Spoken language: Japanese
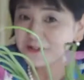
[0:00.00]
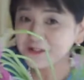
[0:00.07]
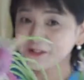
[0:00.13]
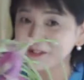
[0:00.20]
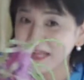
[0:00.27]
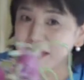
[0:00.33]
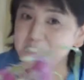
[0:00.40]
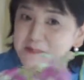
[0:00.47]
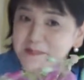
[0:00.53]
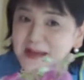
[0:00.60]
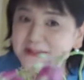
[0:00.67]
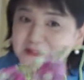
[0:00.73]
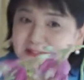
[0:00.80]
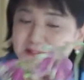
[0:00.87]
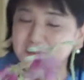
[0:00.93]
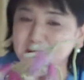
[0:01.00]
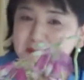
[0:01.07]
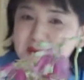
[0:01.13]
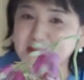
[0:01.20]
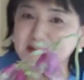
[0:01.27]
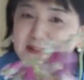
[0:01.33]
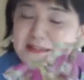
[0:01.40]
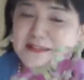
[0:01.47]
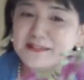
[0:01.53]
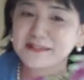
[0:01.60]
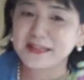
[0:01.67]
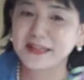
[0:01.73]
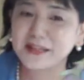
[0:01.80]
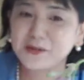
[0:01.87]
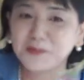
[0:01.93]
ロステンマっていう名前なんです
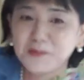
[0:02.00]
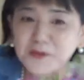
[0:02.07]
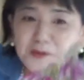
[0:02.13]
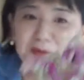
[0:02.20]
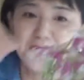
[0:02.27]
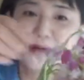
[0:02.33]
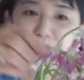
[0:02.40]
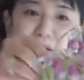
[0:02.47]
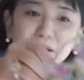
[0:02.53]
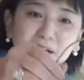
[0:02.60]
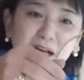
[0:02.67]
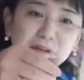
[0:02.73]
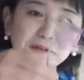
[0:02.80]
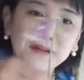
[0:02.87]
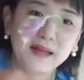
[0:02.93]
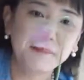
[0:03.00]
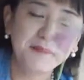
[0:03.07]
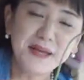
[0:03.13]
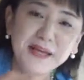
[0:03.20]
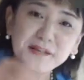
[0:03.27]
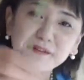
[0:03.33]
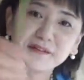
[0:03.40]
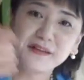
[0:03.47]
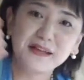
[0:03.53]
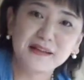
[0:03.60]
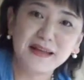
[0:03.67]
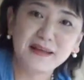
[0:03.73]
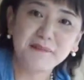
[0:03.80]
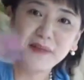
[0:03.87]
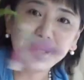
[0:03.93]
けれどもあのねピンクで
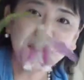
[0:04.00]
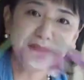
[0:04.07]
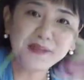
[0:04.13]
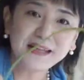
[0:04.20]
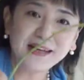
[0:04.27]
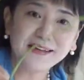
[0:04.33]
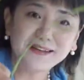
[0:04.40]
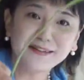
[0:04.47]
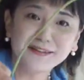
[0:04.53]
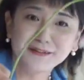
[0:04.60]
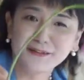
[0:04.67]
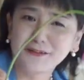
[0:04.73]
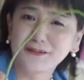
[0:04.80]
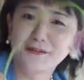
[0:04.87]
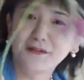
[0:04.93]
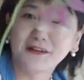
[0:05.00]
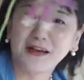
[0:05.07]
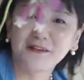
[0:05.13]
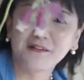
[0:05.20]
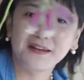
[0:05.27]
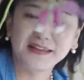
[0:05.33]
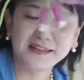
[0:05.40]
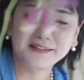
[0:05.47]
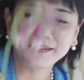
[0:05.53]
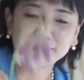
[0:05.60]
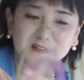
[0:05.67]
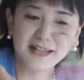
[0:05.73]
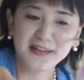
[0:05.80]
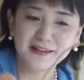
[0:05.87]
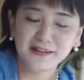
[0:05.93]
ねベルみたいですごい可愛いんで
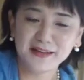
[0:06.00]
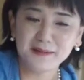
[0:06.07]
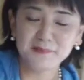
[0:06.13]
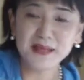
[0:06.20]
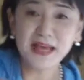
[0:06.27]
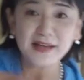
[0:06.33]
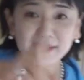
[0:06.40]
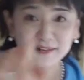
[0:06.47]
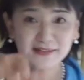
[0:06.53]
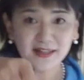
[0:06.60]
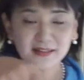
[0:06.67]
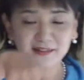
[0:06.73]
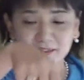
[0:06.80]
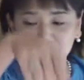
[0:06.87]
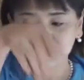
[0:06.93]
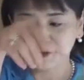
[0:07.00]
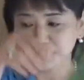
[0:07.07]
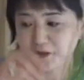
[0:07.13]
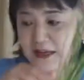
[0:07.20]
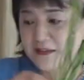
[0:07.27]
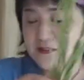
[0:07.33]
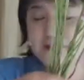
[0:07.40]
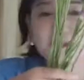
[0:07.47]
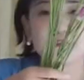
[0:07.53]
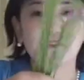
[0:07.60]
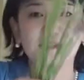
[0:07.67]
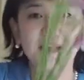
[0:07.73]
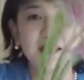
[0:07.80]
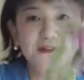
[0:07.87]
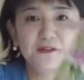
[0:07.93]
すねで三宅さんっていう人が作っ
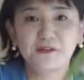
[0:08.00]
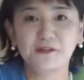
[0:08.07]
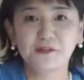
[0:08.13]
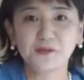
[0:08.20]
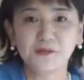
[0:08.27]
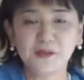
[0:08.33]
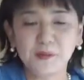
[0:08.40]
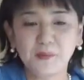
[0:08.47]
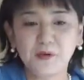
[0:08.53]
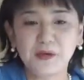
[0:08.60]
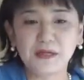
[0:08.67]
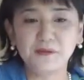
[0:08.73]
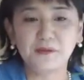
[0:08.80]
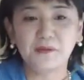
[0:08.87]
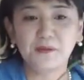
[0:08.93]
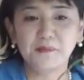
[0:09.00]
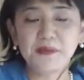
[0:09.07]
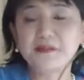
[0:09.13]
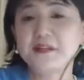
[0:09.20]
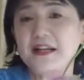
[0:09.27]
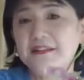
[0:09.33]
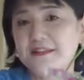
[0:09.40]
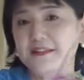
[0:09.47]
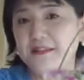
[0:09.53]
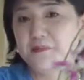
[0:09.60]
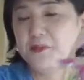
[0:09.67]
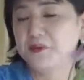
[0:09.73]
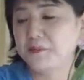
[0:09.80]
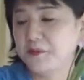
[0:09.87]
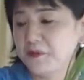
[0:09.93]
ているとってもあの珍しい
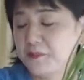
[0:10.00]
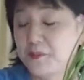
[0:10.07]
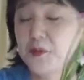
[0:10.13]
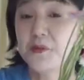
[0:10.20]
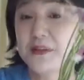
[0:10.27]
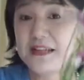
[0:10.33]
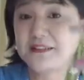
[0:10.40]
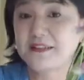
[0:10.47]
ものもの